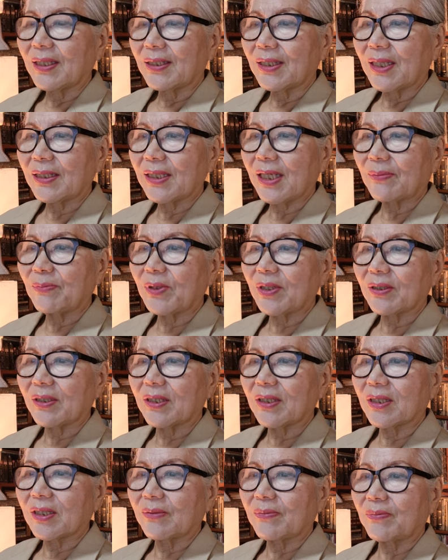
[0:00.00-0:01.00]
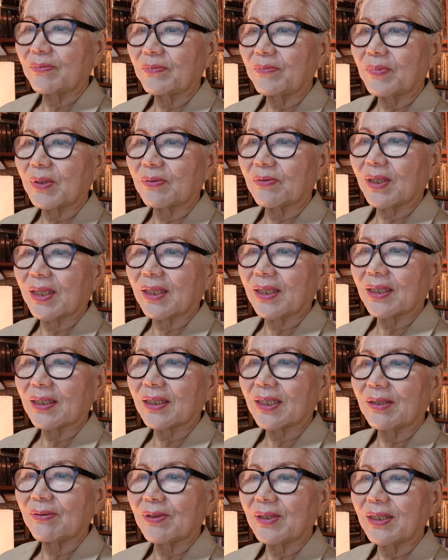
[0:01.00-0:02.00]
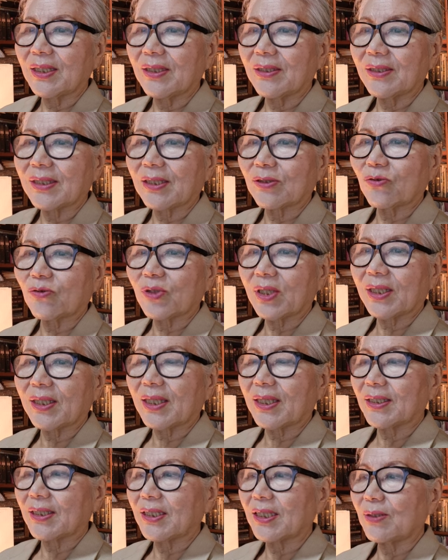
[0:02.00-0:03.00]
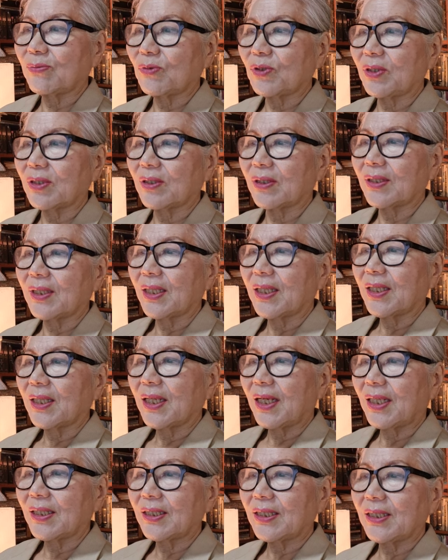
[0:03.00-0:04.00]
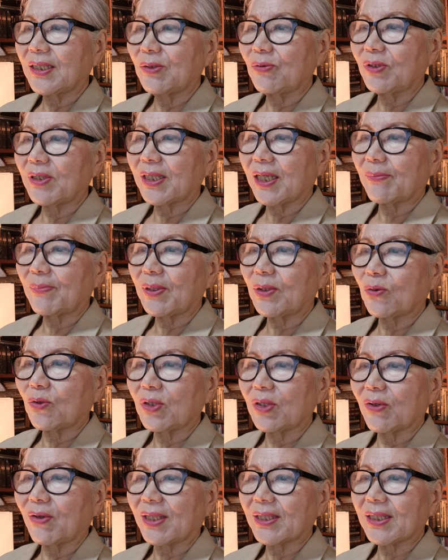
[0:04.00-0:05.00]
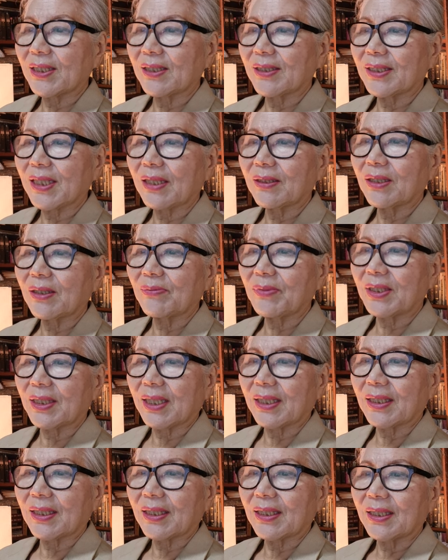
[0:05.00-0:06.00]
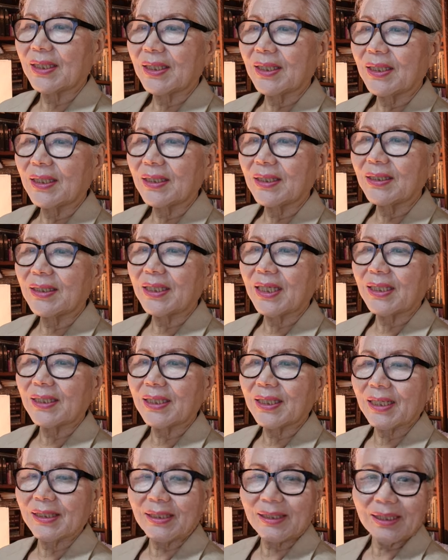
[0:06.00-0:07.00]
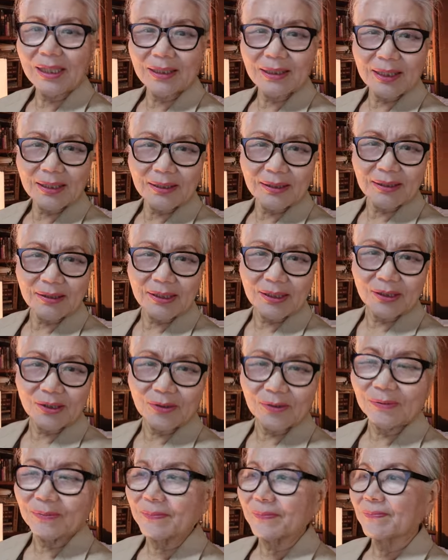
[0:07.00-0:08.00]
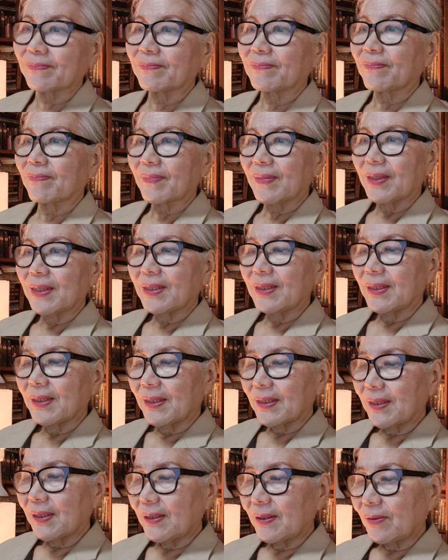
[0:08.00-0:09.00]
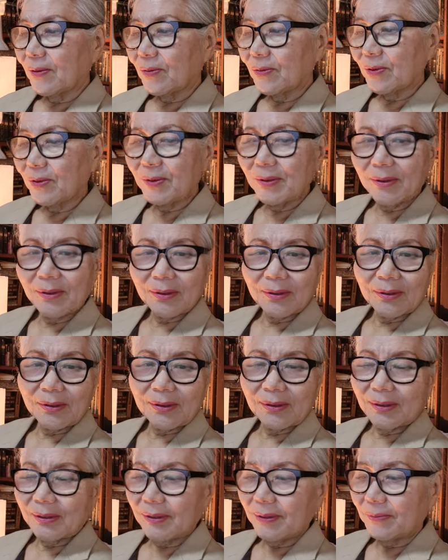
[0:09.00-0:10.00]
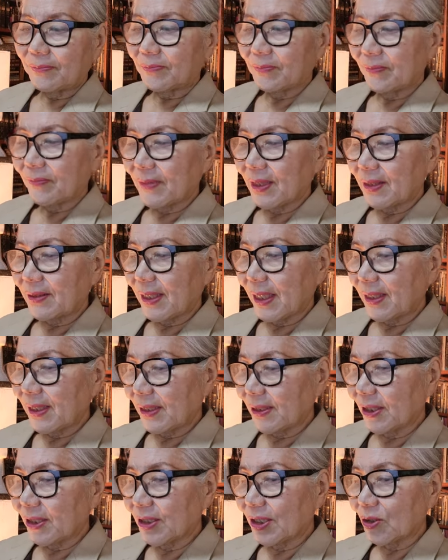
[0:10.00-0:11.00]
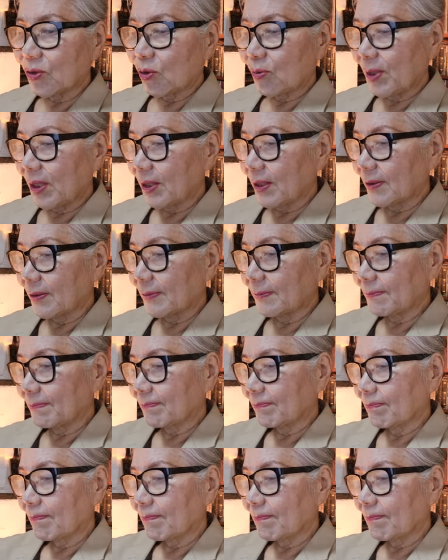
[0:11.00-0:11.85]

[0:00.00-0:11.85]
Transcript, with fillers: 최상병 특검법과 김건희 여사 수사에 대한 질문 등 한 전 위원장 앞에 놓인 과제는 산더미다. 끝이 아니라 시작이란 뜻이죠. 오늘 어, 나의 정치 코멘트는